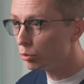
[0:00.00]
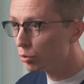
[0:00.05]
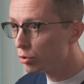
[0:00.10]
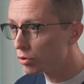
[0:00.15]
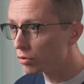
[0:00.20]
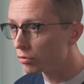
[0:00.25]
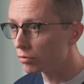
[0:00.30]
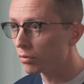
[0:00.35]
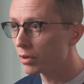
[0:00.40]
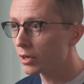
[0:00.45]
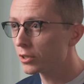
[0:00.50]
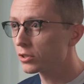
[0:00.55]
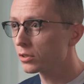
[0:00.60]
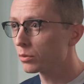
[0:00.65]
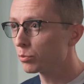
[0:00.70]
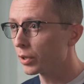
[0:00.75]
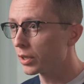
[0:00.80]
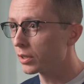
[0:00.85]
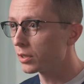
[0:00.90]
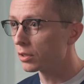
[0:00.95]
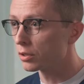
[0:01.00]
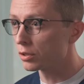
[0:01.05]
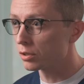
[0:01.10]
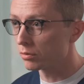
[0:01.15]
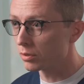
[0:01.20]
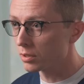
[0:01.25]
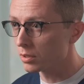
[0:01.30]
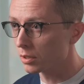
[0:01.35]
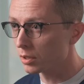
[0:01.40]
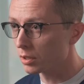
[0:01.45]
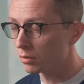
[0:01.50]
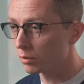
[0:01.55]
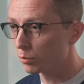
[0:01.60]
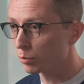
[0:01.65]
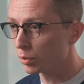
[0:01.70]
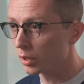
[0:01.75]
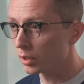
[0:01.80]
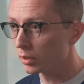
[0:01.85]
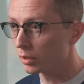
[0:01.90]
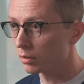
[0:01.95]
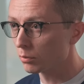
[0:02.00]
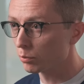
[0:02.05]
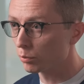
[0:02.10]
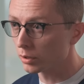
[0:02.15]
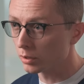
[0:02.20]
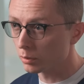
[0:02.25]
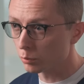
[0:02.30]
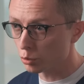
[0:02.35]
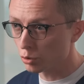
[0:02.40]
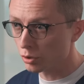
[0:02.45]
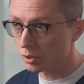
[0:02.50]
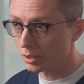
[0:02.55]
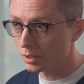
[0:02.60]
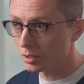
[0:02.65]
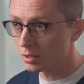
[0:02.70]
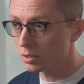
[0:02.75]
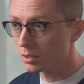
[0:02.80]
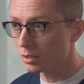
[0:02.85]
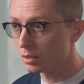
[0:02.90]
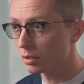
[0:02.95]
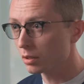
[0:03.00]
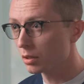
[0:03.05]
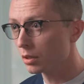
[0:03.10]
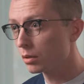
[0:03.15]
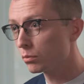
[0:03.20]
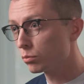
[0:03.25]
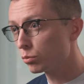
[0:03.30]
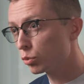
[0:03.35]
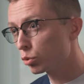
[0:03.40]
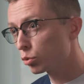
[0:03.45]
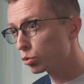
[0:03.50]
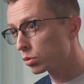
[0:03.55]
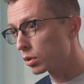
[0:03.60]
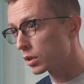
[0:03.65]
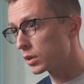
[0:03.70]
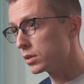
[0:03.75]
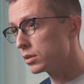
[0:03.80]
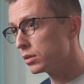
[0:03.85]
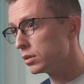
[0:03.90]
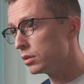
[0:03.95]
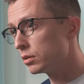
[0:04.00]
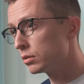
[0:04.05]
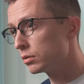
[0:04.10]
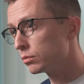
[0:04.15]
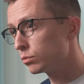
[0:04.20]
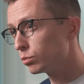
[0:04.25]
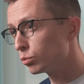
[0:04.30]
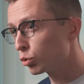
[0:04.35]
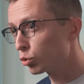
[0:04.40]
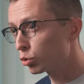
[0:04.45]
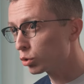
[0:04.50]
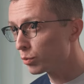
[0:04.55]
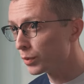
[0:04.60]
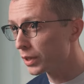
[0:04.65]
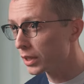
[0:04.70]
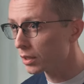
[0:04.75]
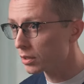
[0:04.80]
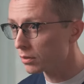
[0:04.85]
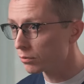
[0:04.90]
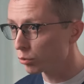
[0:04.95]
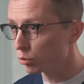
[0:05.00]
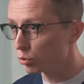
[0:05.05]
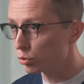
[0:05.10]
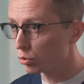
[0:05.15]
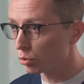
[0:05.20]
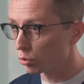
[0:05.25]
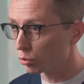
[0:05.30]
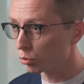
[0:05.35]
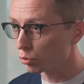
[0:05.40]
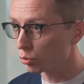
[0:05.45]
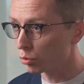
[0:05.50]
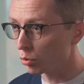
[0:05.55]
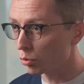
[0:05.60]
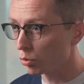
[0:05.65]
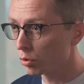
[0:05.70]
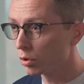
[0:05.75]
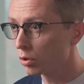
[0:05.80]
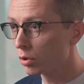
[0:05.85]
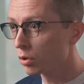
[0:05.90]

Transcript: И очень важно придерживаться этого плана, потому что кисты могут расти, могут менять свою структуру,